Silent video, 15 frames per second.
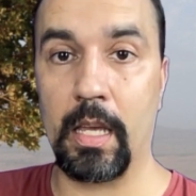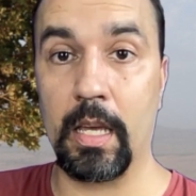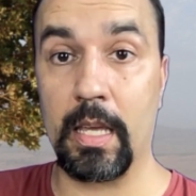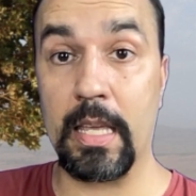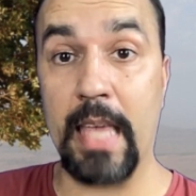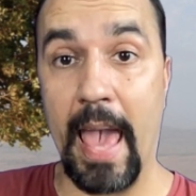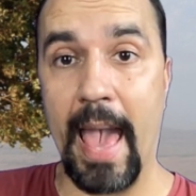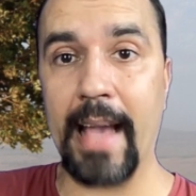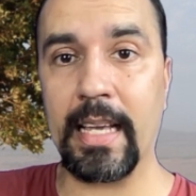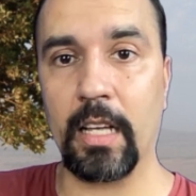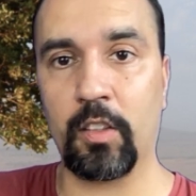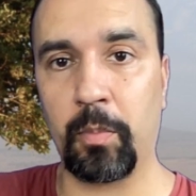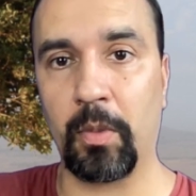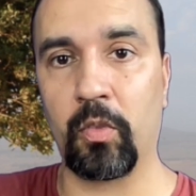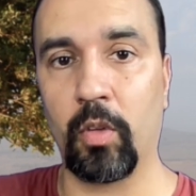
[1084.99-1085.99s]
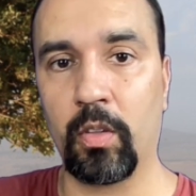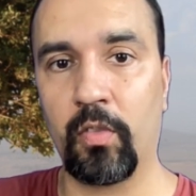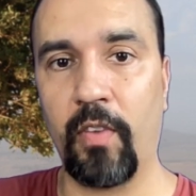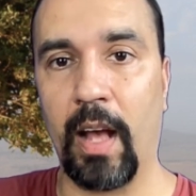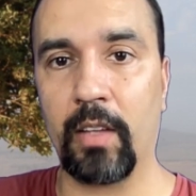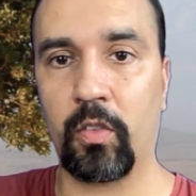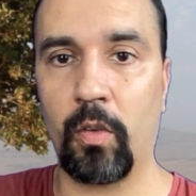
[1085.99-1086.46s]
Que quer que as pessoas
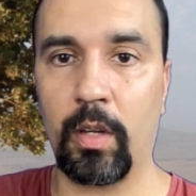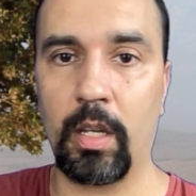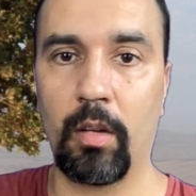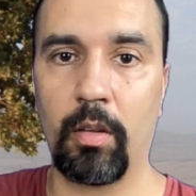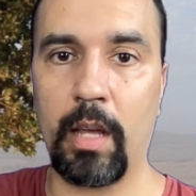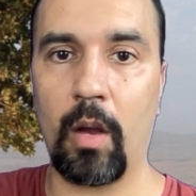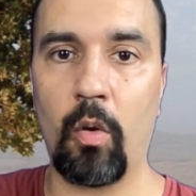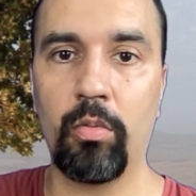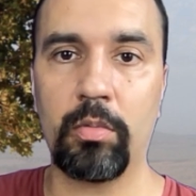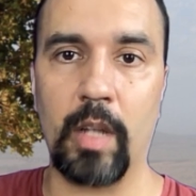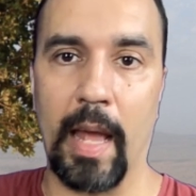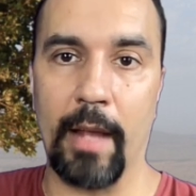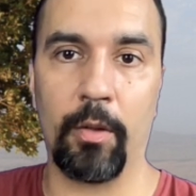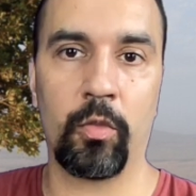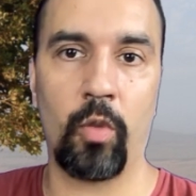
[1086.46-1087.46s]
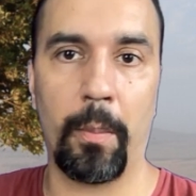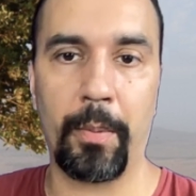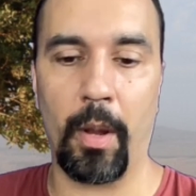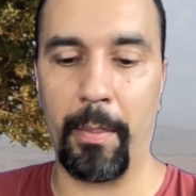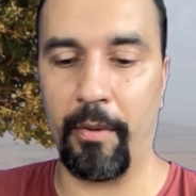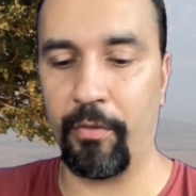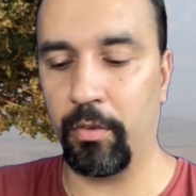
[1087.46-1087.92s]
façam aquilo que é contrário à sua
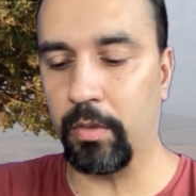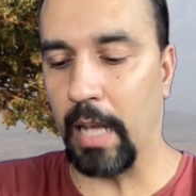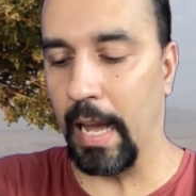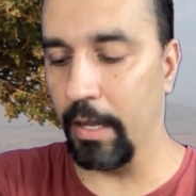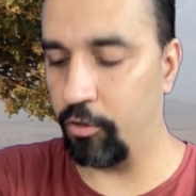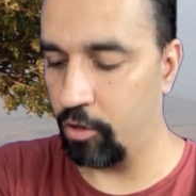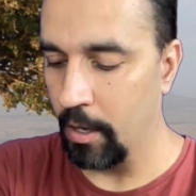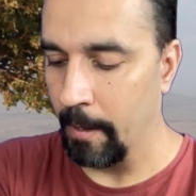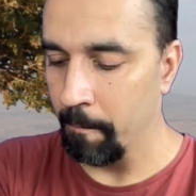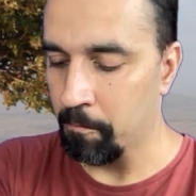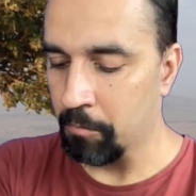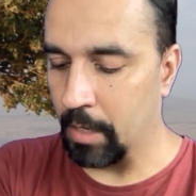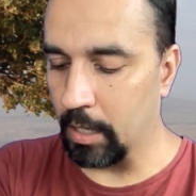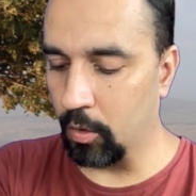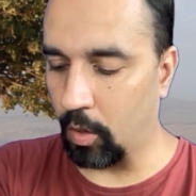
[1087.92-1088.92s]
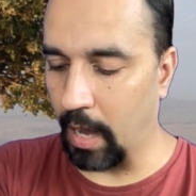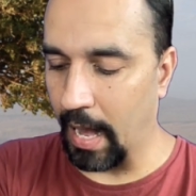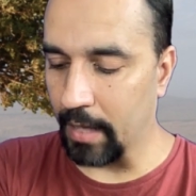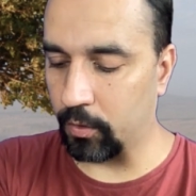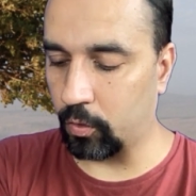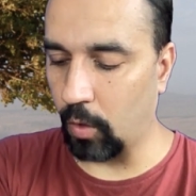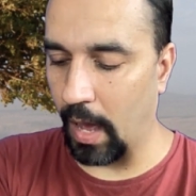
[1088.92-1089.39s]
própria vontade, que no
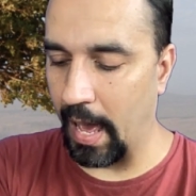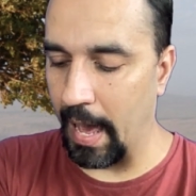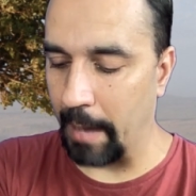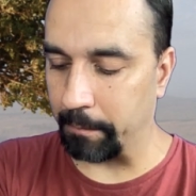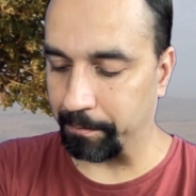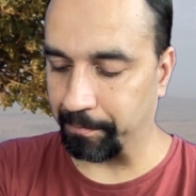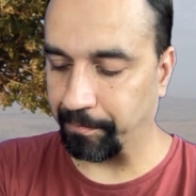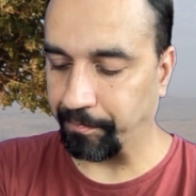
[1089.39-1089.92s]
caso é